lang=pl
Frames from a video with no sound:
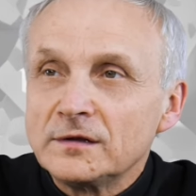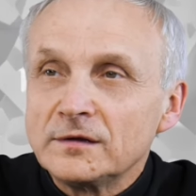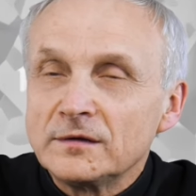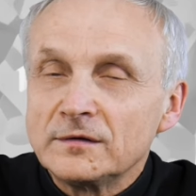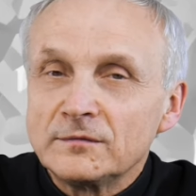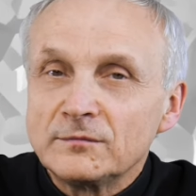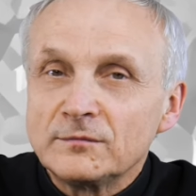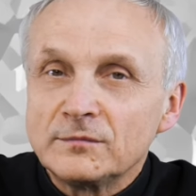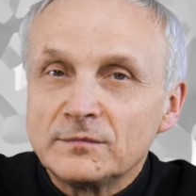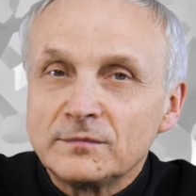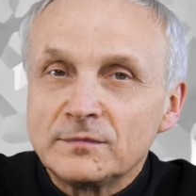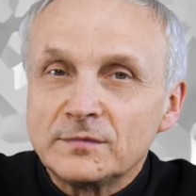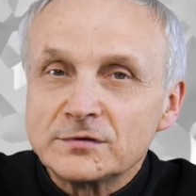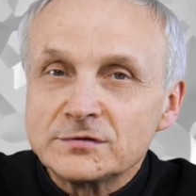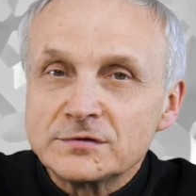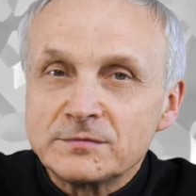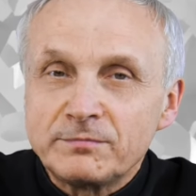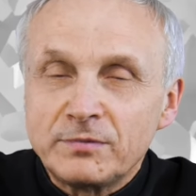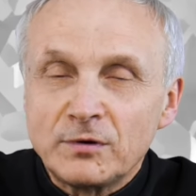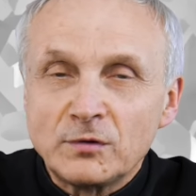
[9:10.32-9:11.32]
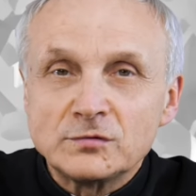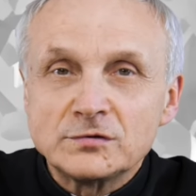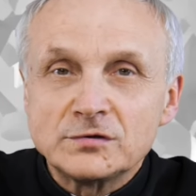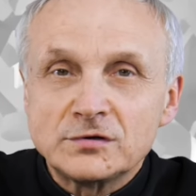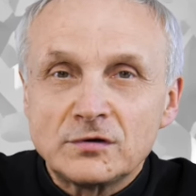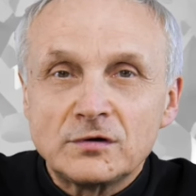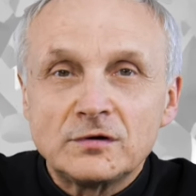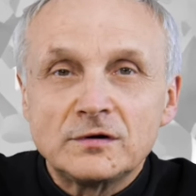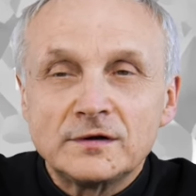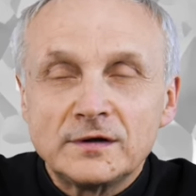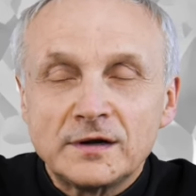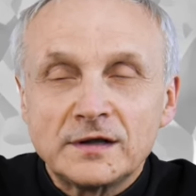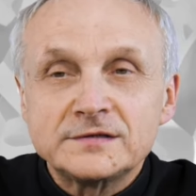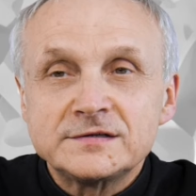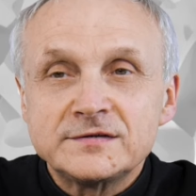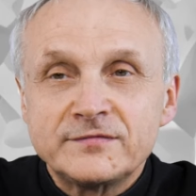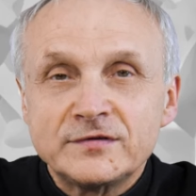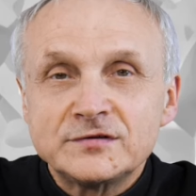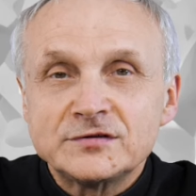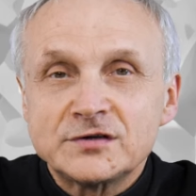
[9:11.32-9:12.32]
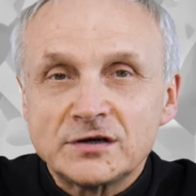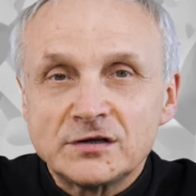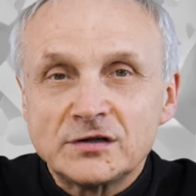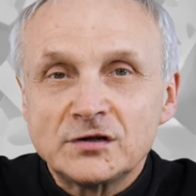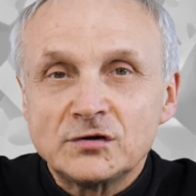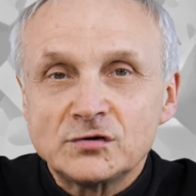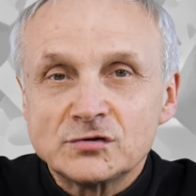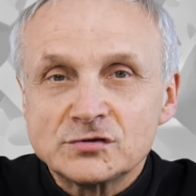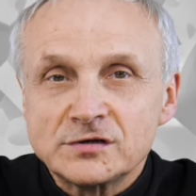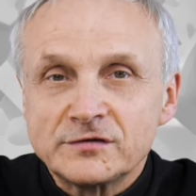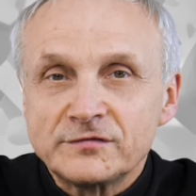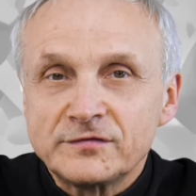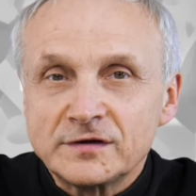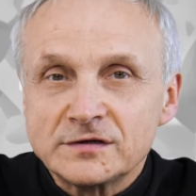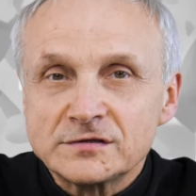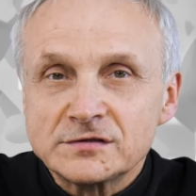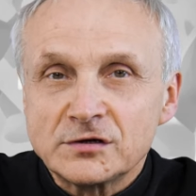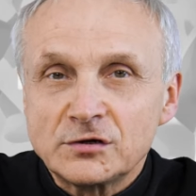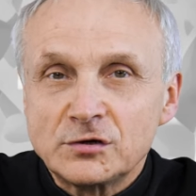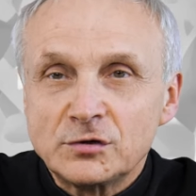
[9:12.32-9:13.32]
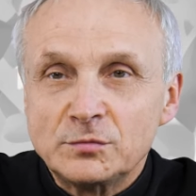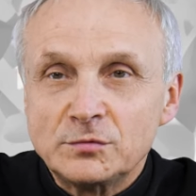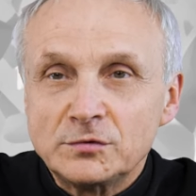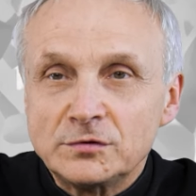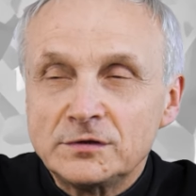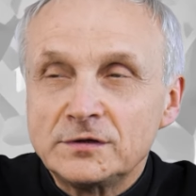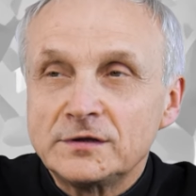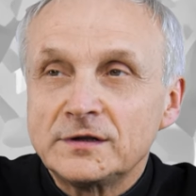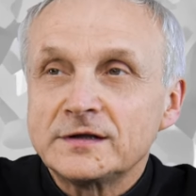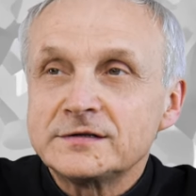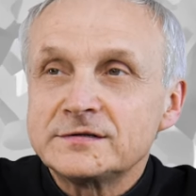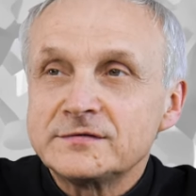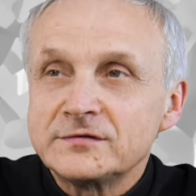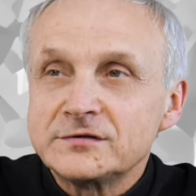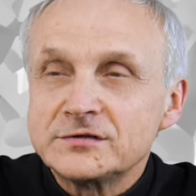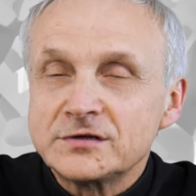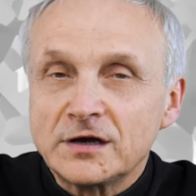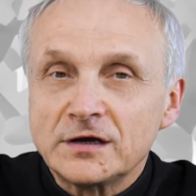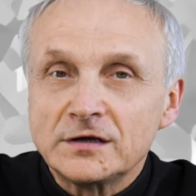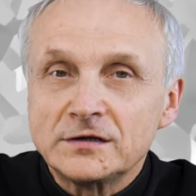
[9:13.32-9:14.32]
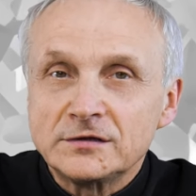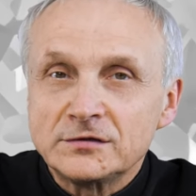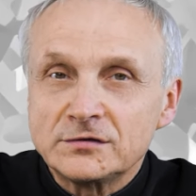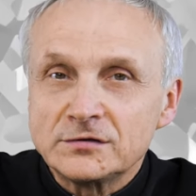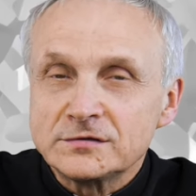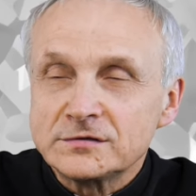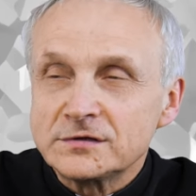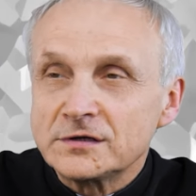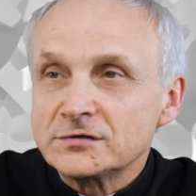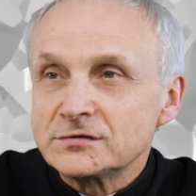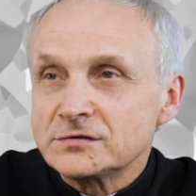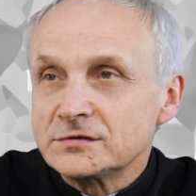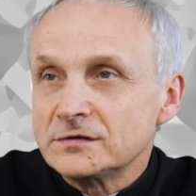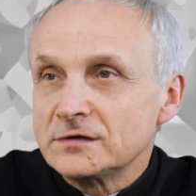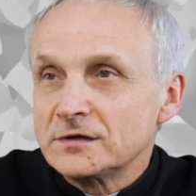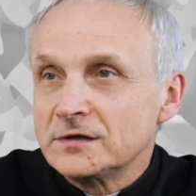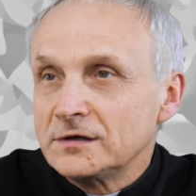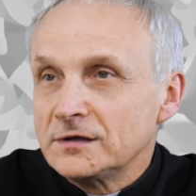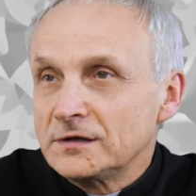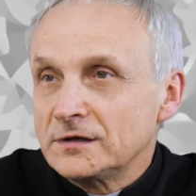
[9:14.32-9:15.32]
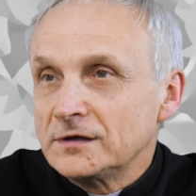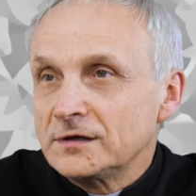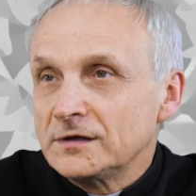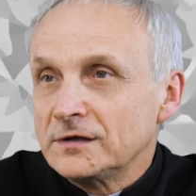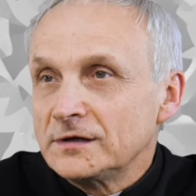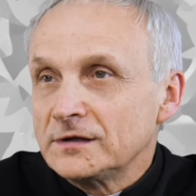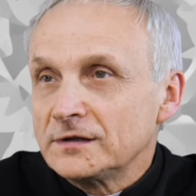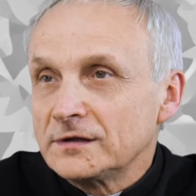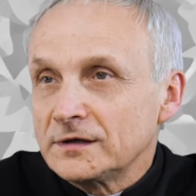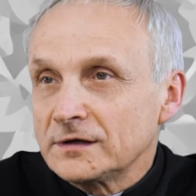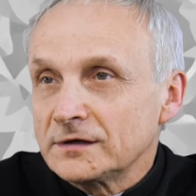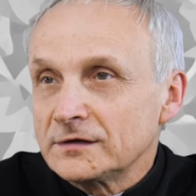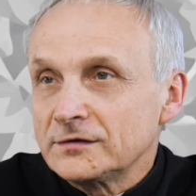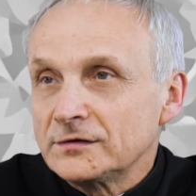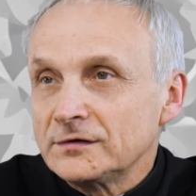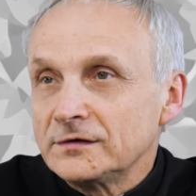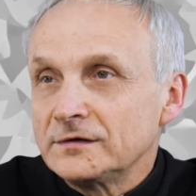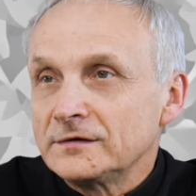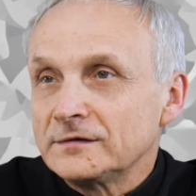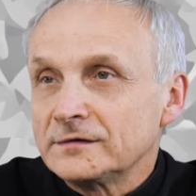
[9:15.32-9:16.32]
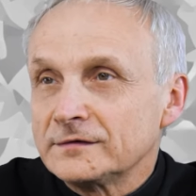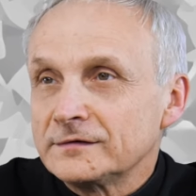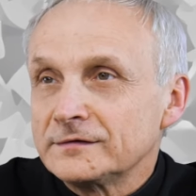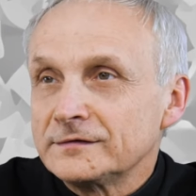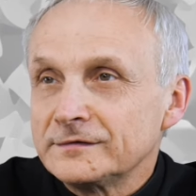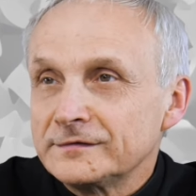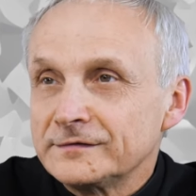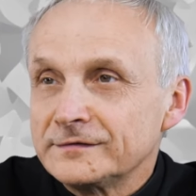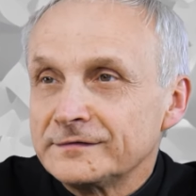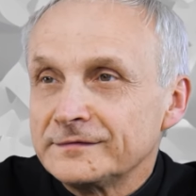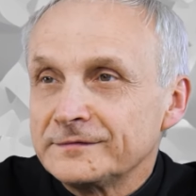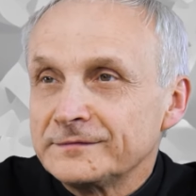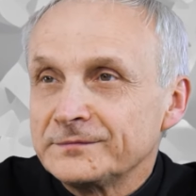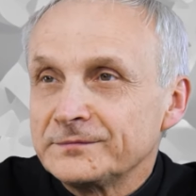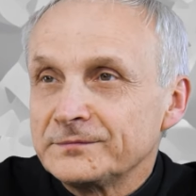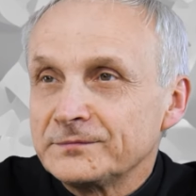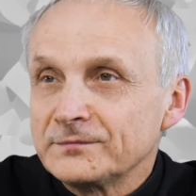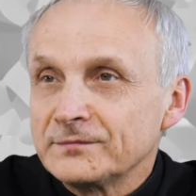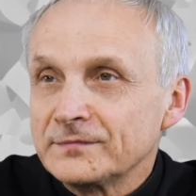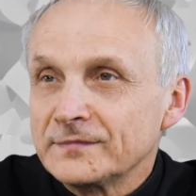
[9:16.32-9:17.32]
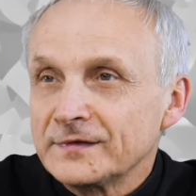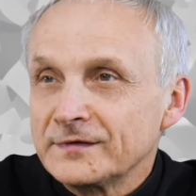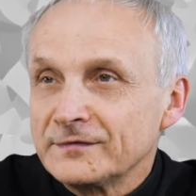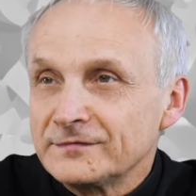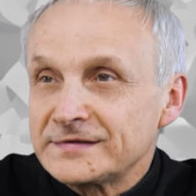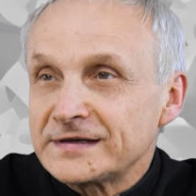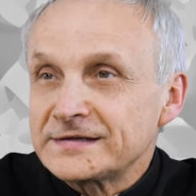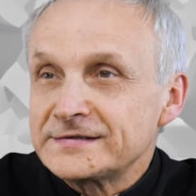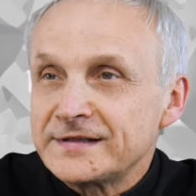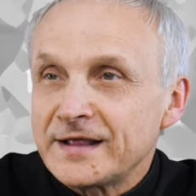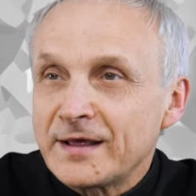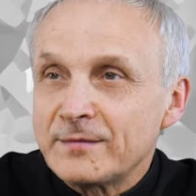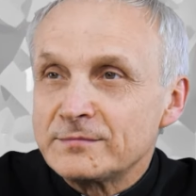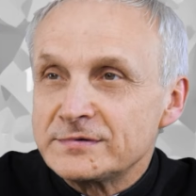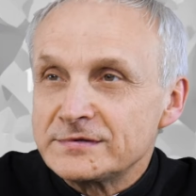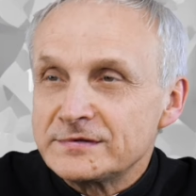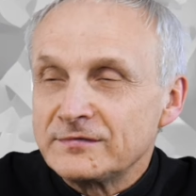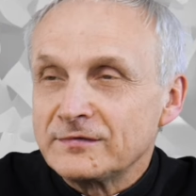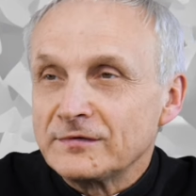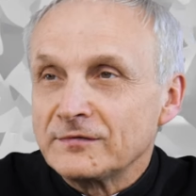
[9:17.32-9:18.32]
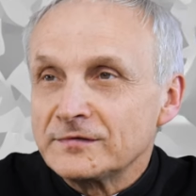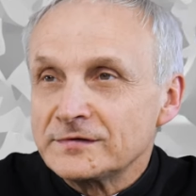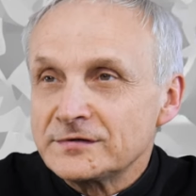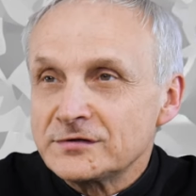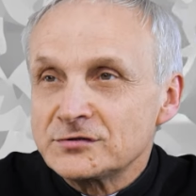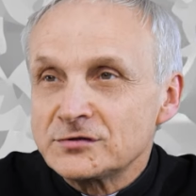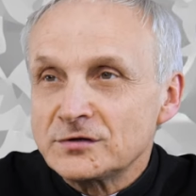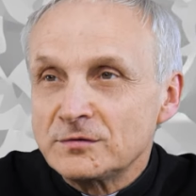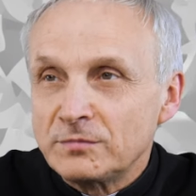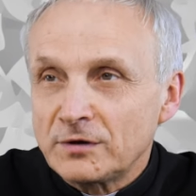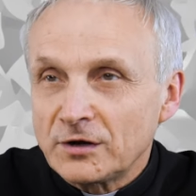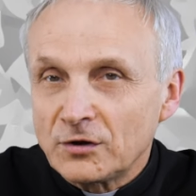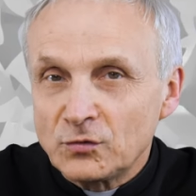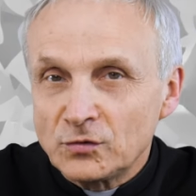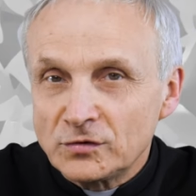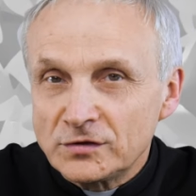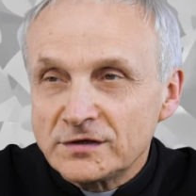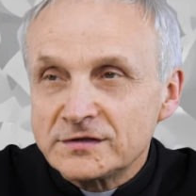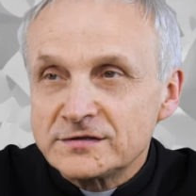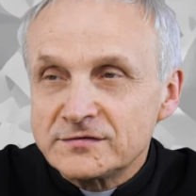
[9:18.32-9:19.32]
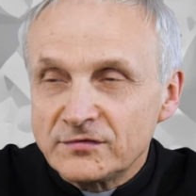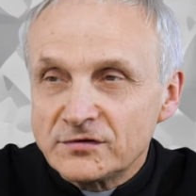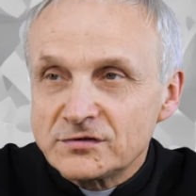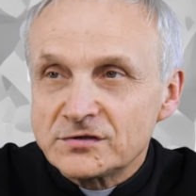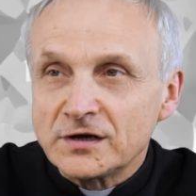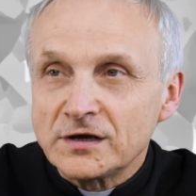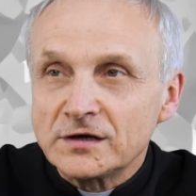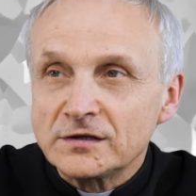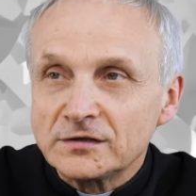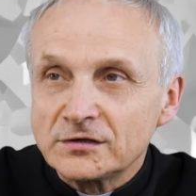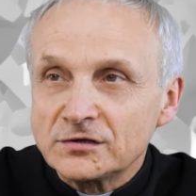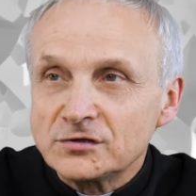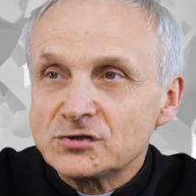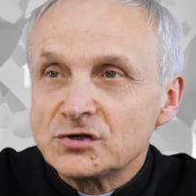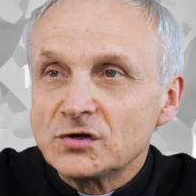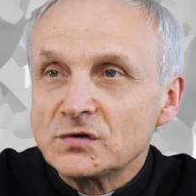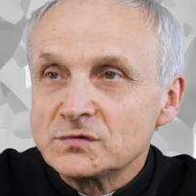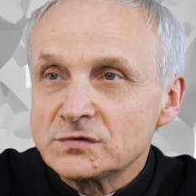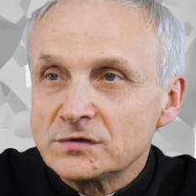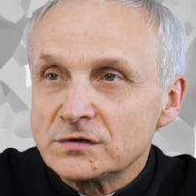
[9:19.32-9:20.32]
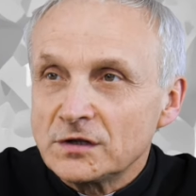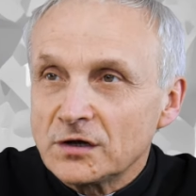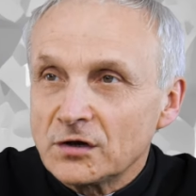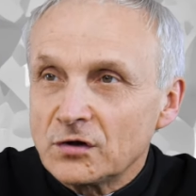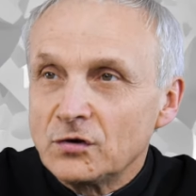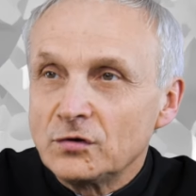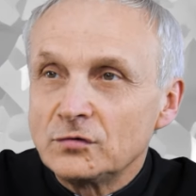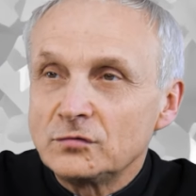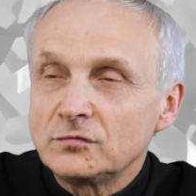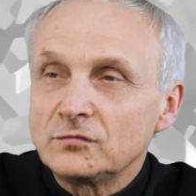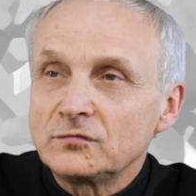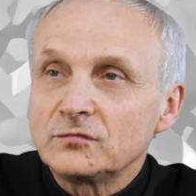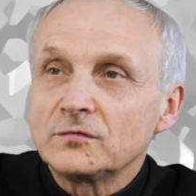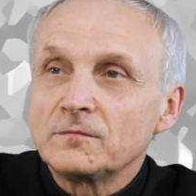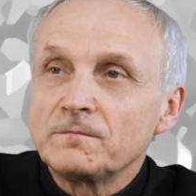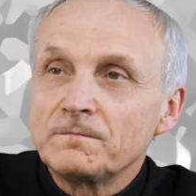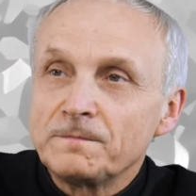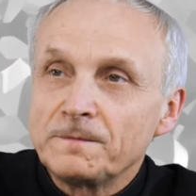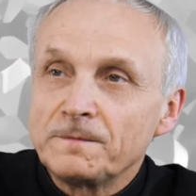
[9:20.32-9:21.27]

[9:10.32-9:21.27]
y, może pełnić rolę nadzwyczajnego szafarza komunii. Nadzwyczajny to znaczy taki w y, zastępstwie, więc jeżeli brakuje tych zwyczajnych księży i diakonów,